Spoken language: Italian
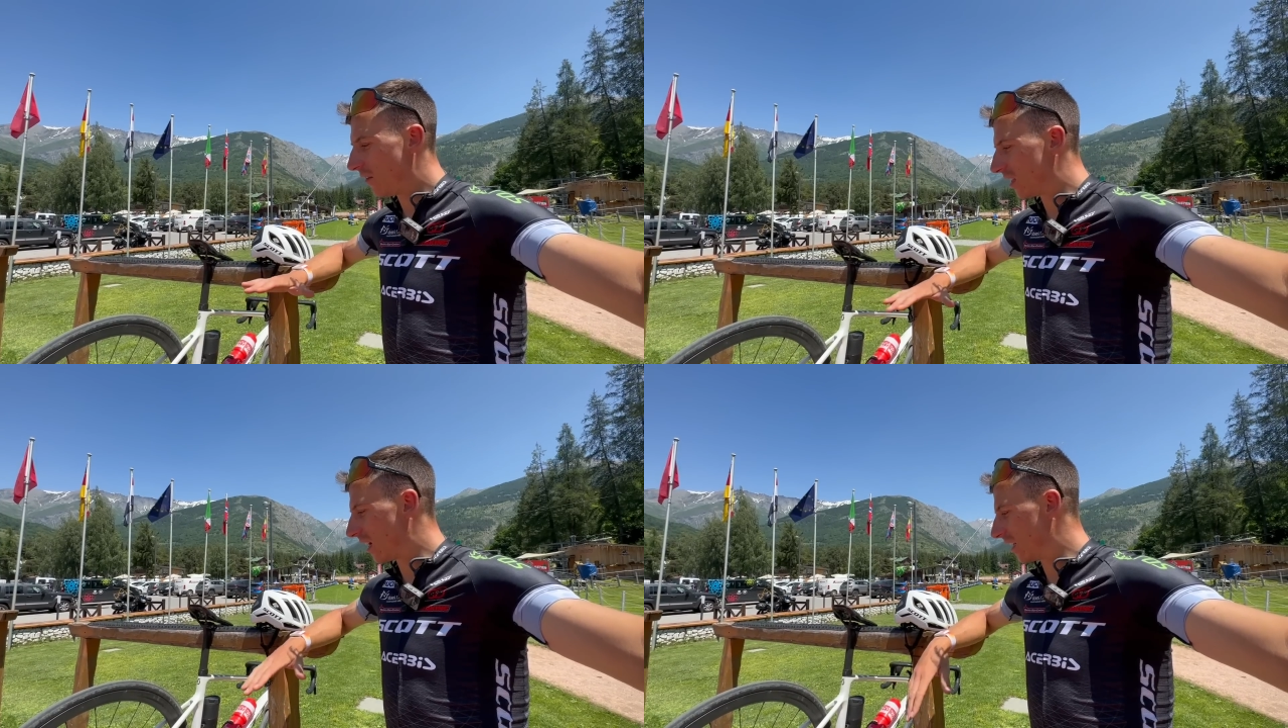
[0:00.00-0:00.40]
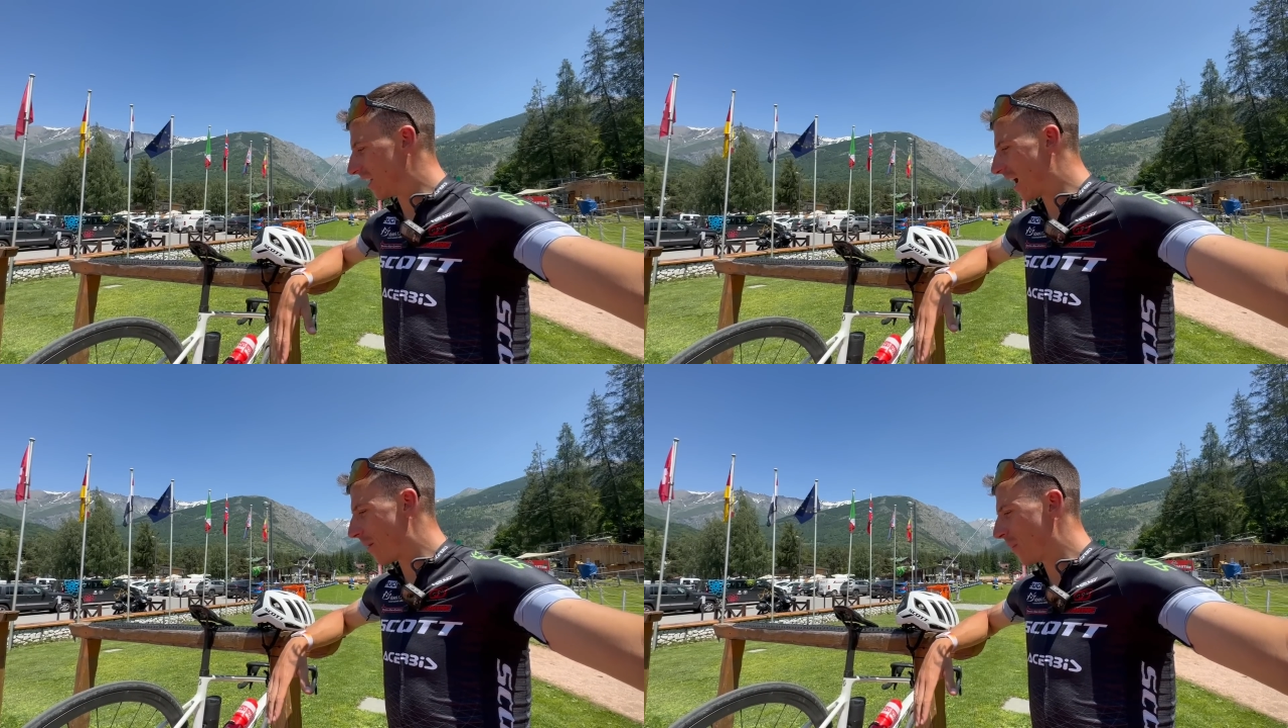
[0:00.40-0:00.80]
evitare
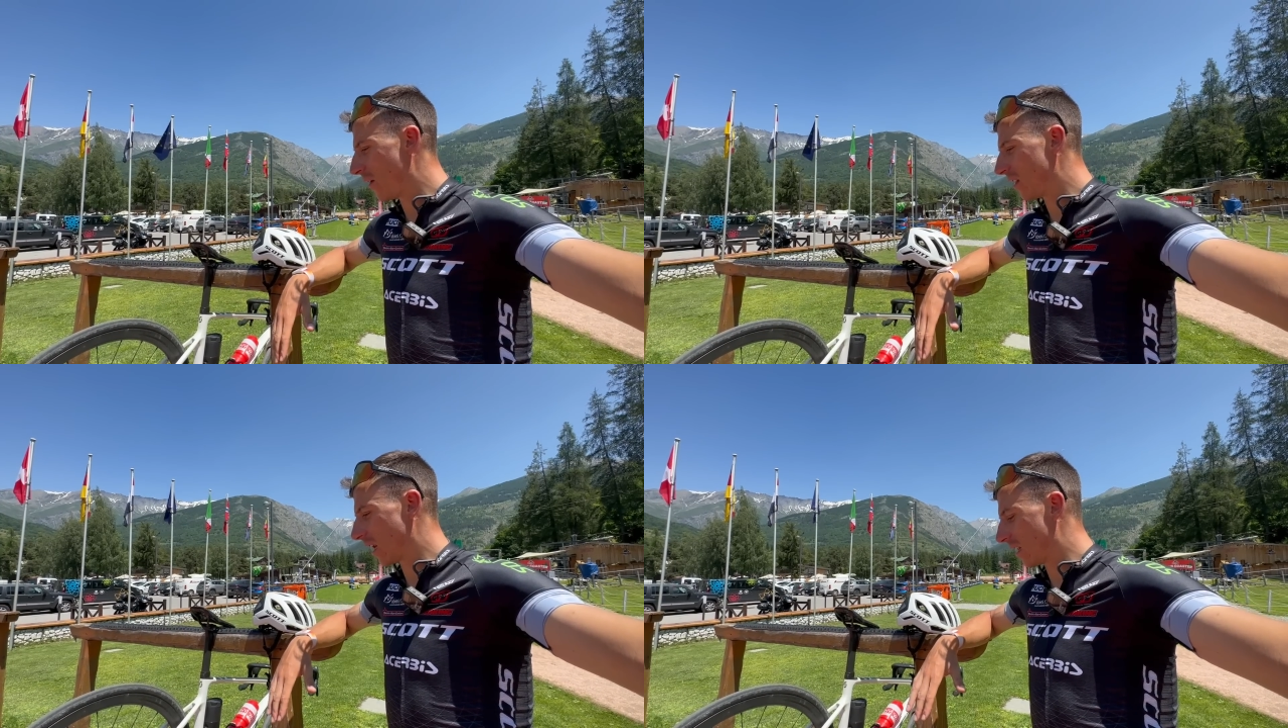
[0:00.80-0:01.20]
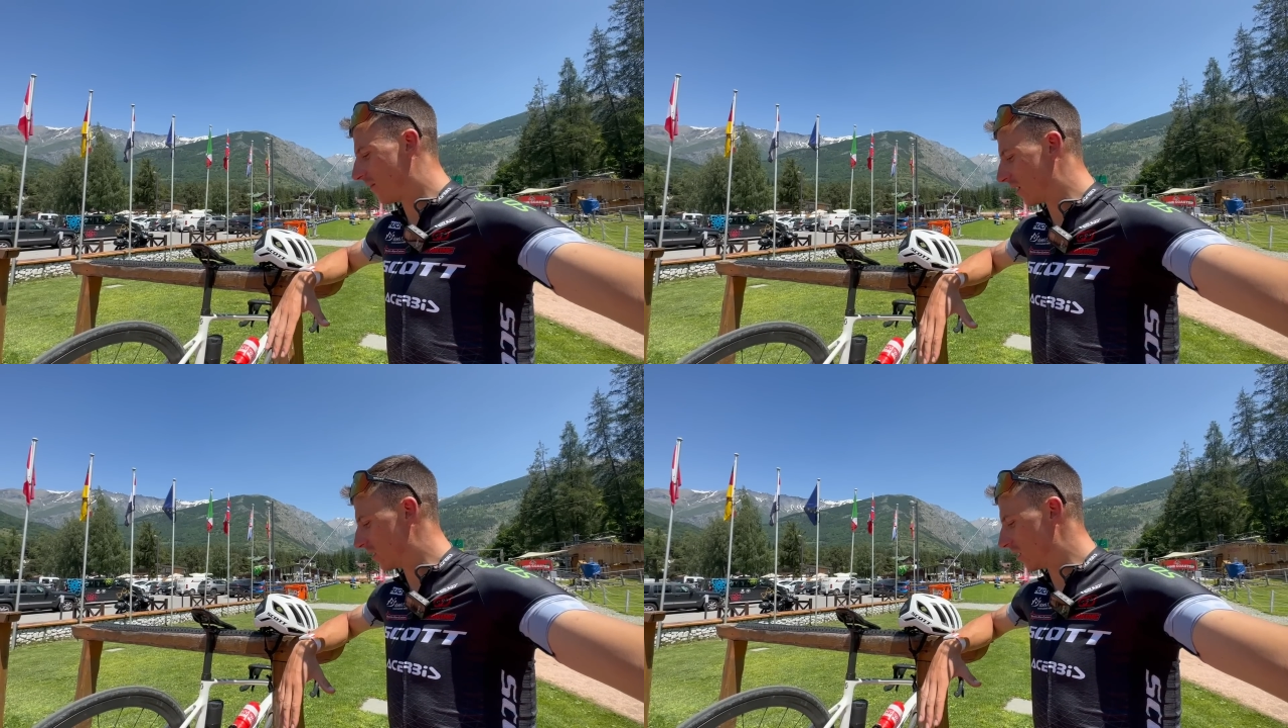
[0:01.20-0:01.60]
drammi, evitare di
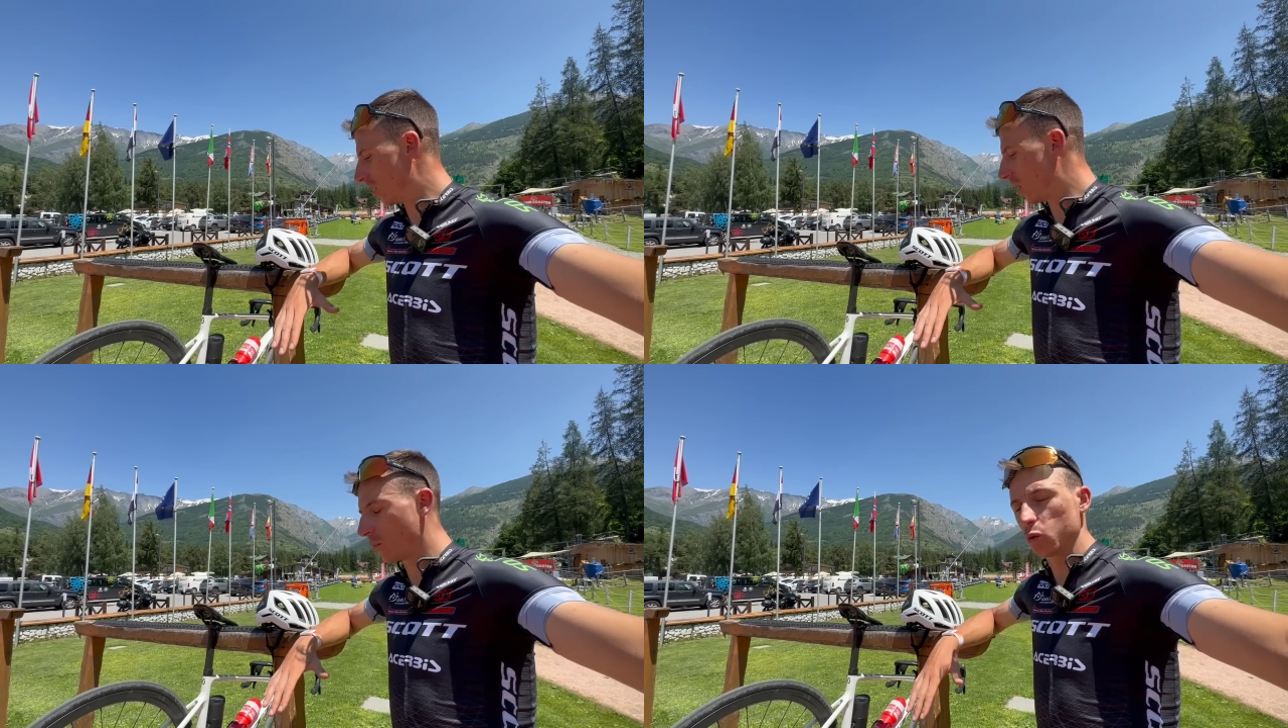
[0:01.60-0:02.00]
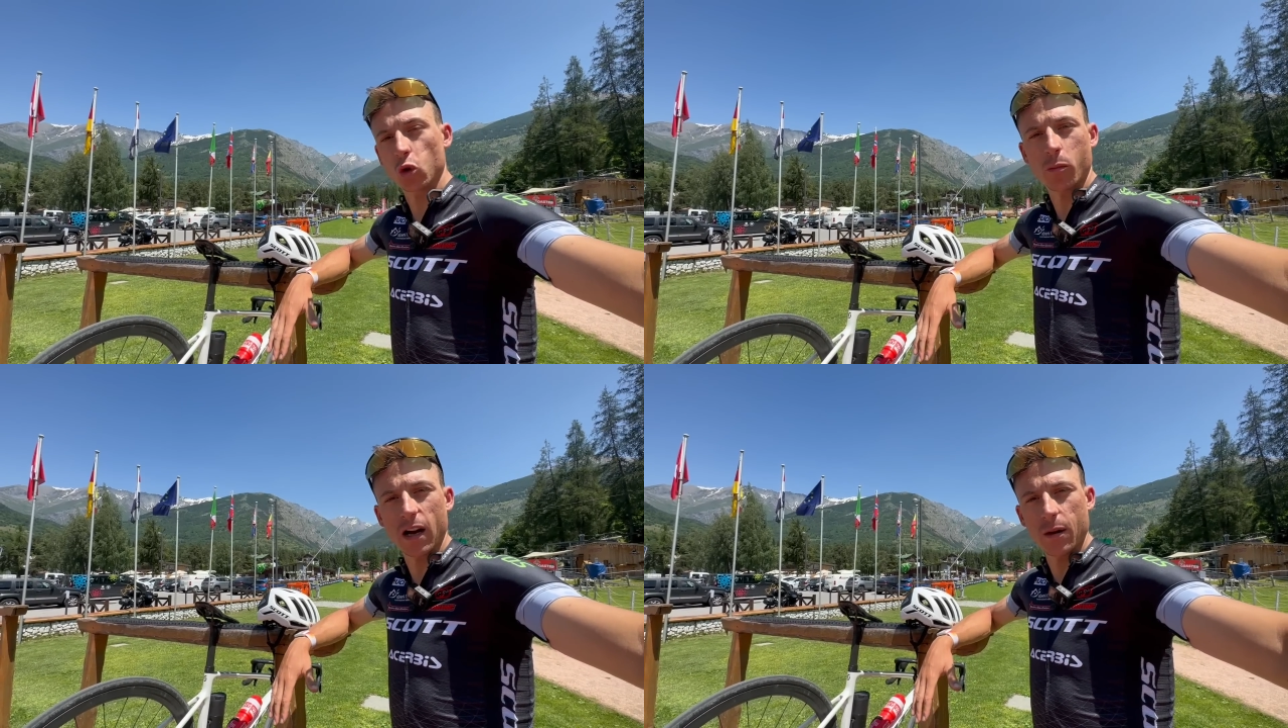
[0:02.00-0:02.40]
farsi
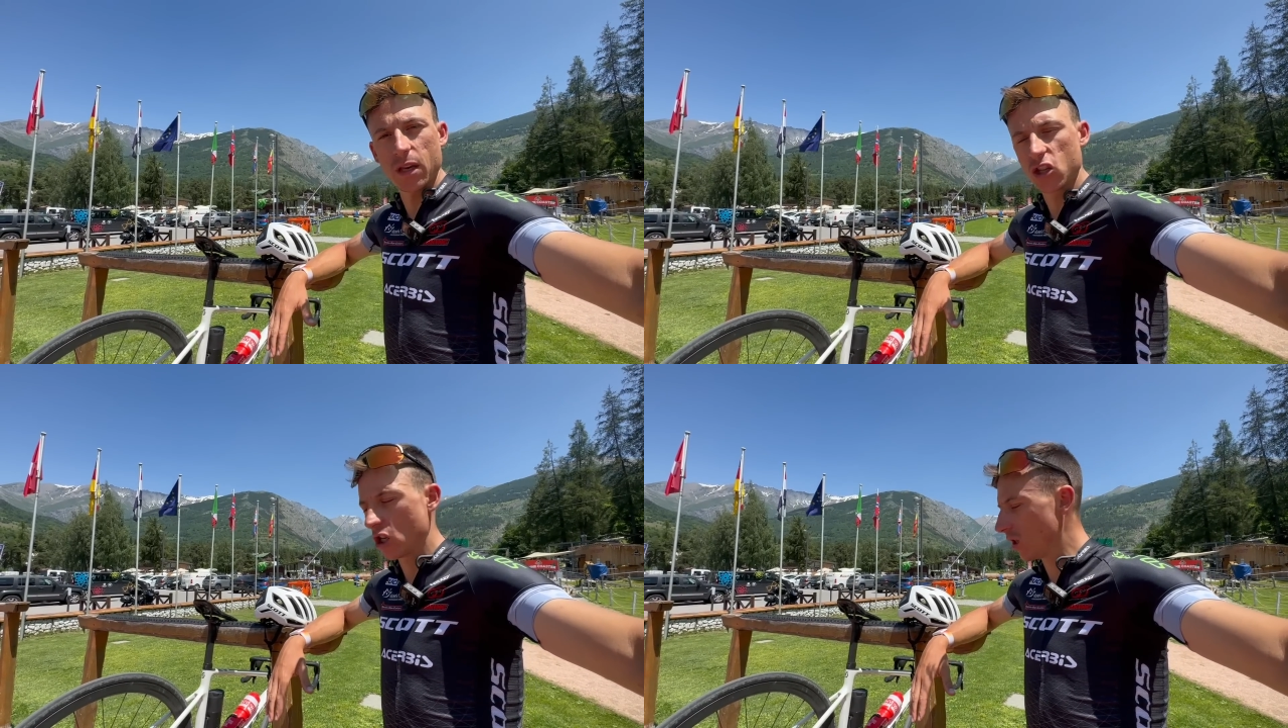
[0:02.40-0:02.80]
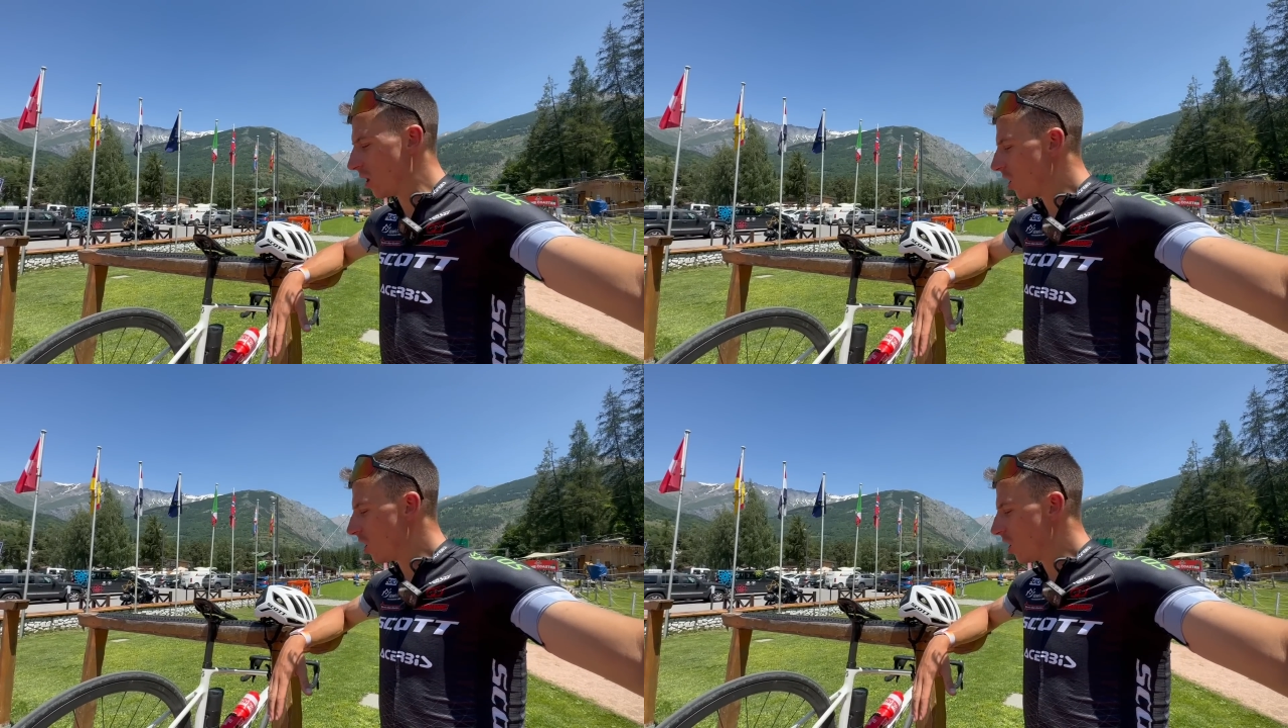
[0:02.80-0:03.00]
appunto rubare la bici,